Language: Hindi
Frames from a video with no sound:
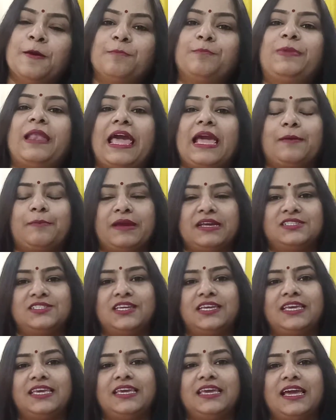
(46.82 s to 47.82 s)
ब्लैक
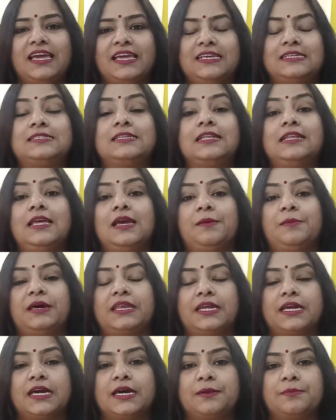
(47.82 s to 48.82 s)
मैजिक किया है इसीलिए
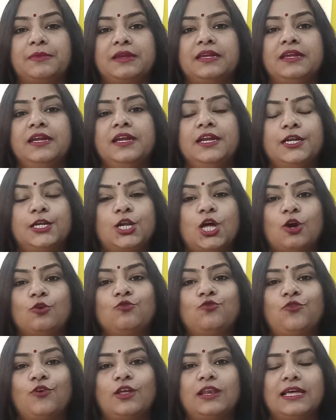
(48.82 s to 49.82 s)
हमारे घर में
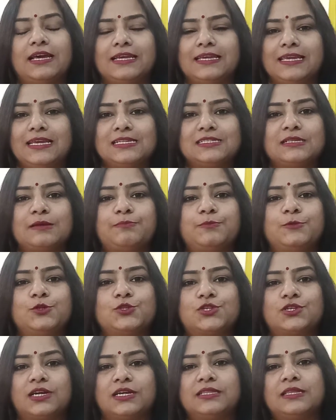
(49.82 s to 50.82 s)
डाउनफॉल आ गया सब
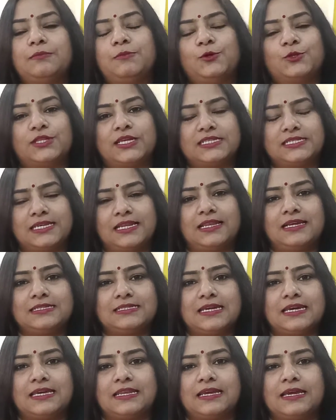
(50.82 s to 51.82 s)
कुछ खत्म होता चला
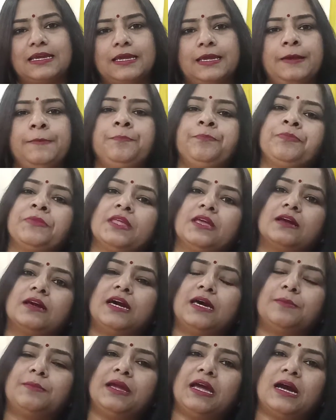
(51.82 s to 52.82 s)
जा रहा है
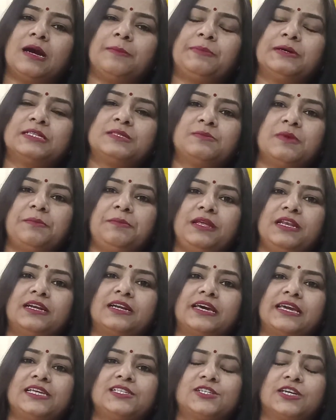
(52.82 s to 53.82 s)
घर में आपस में भी
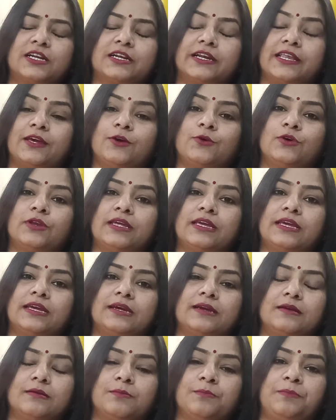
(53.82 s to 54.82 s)
लड़ाई झगड़े हो रहे
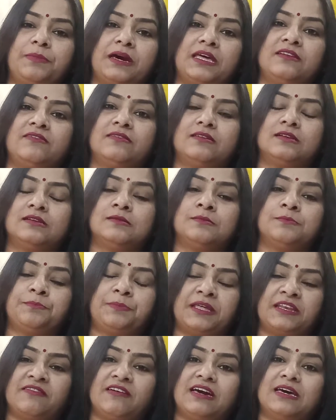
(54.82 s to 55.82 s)
हैं
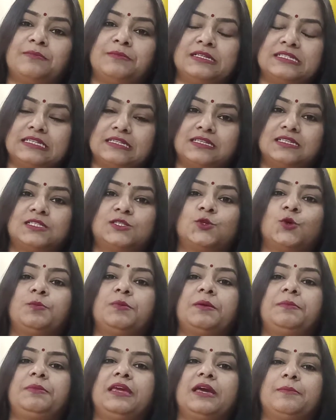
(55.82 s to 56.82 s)
परिवार में सदस्यों
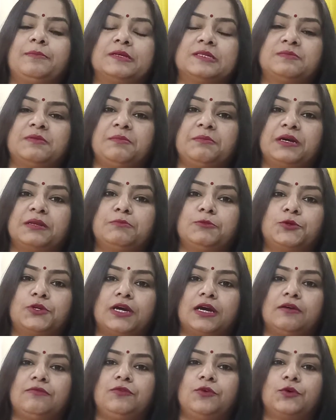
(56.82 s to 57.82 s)
में भी आपस में
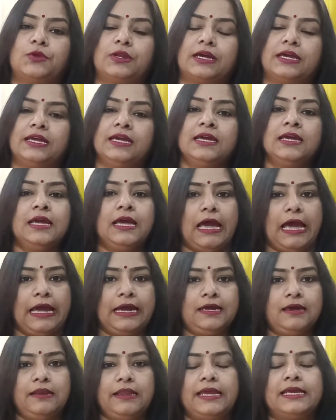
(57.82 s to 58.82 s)
मनमुटाव हो रहा है
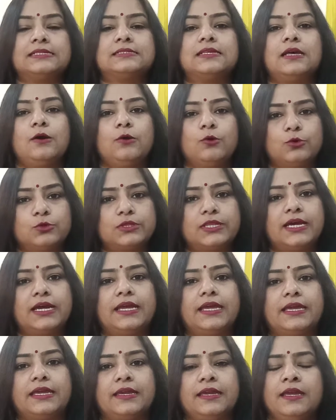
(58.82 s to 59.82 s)
अगर ऐसा होता
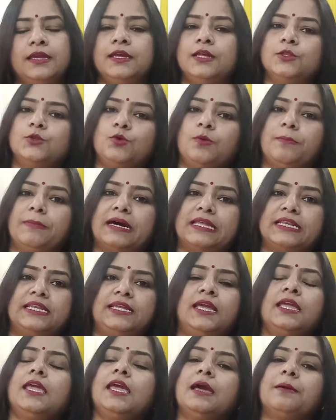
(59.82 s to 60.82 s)
है तो
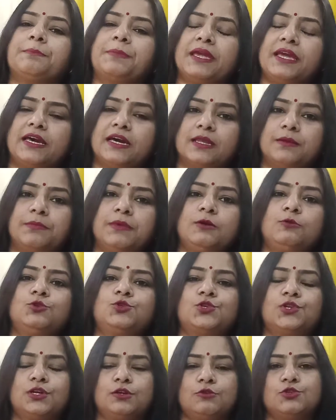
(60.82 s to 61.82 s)
मानिए कि आपके घर में
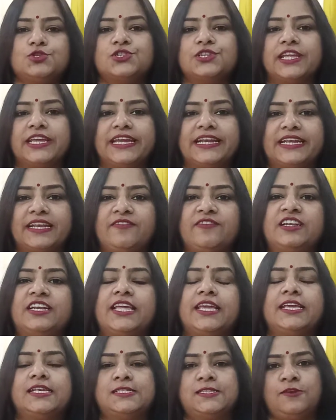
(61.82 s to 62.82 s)
कुछ ना कुछ
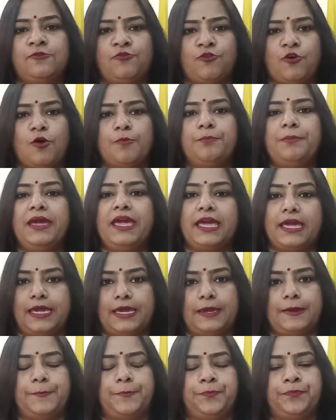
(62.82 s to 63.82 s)
नेगेटिविटी किसी फॉर्म में
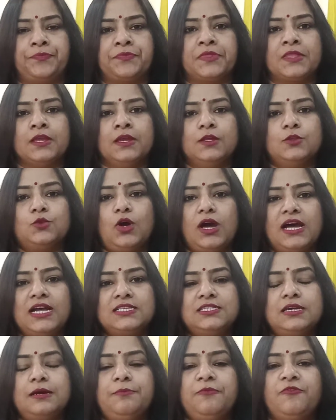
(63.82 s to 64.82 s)
है तो आज हम